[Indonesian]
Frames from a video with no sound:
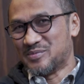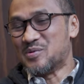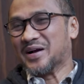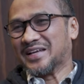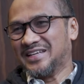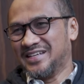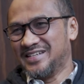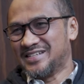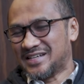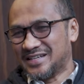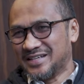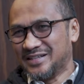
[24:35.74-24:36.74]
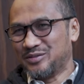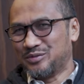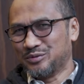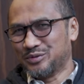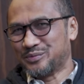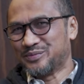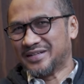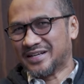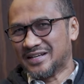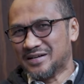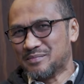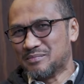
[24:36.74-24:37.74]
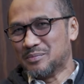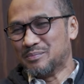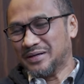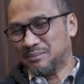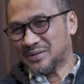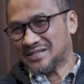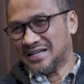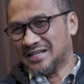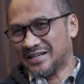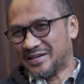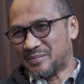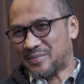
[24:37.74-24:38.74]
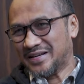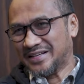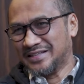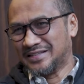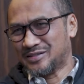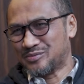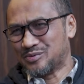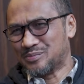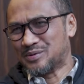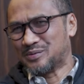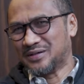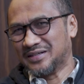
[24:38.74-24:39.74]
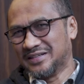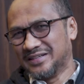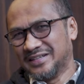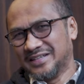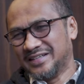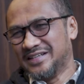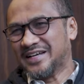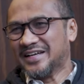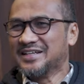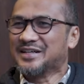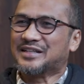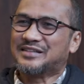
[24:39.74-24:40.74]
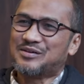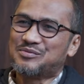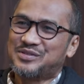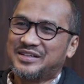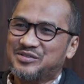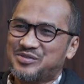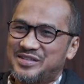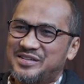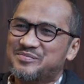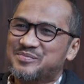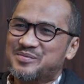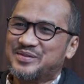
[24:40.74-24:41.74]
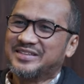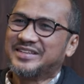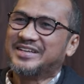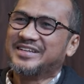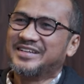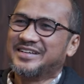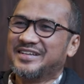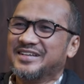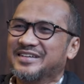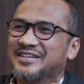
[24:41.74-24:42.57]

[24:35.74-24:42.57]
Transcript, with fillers: mewakili di sana itu sebenarnya memberi pesan kepada kita semua bahwa ini kayaknya nggak terlalu serius nih pemerintahan ini